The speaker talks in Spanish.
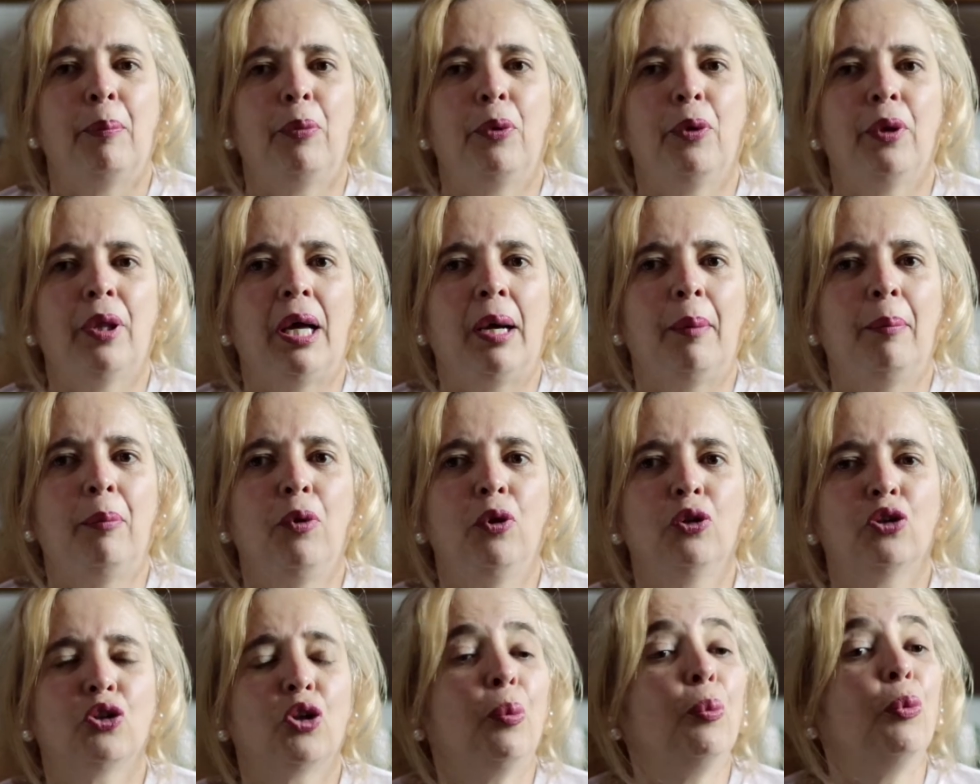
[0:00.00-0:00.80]

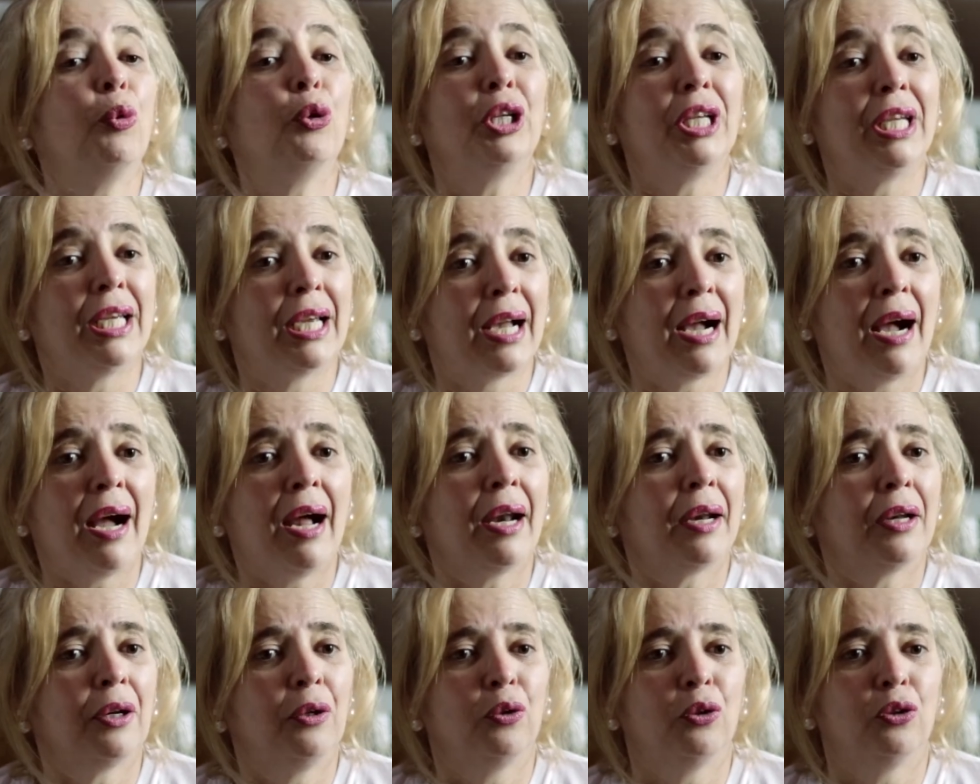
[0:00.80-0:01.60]
podamos
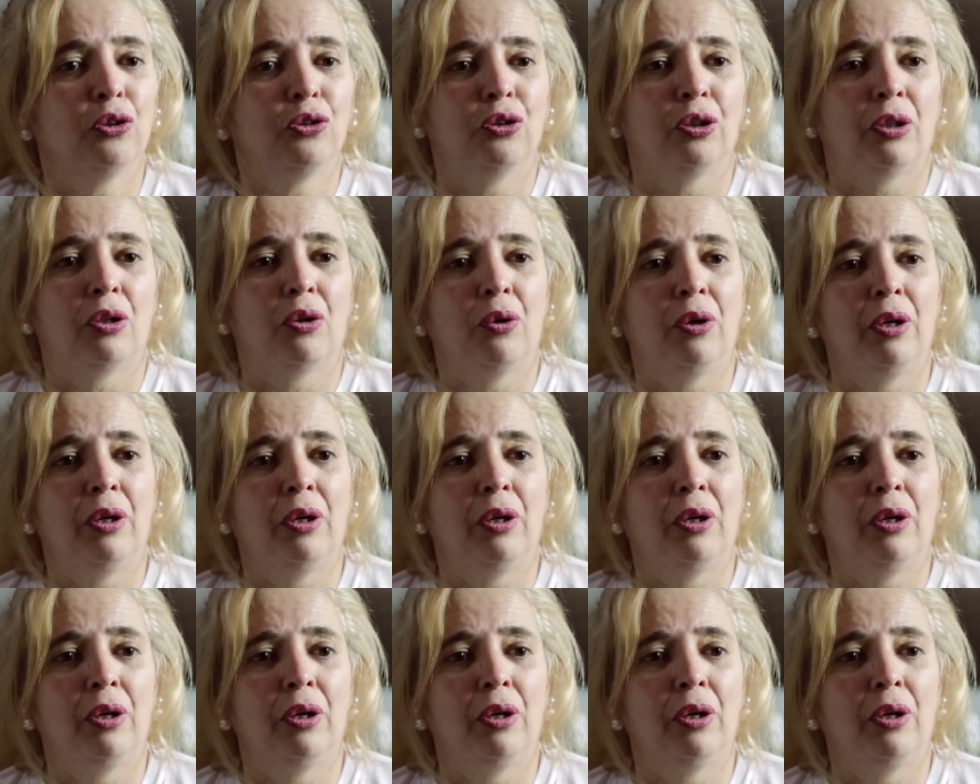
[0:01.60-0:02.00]
comunicarnos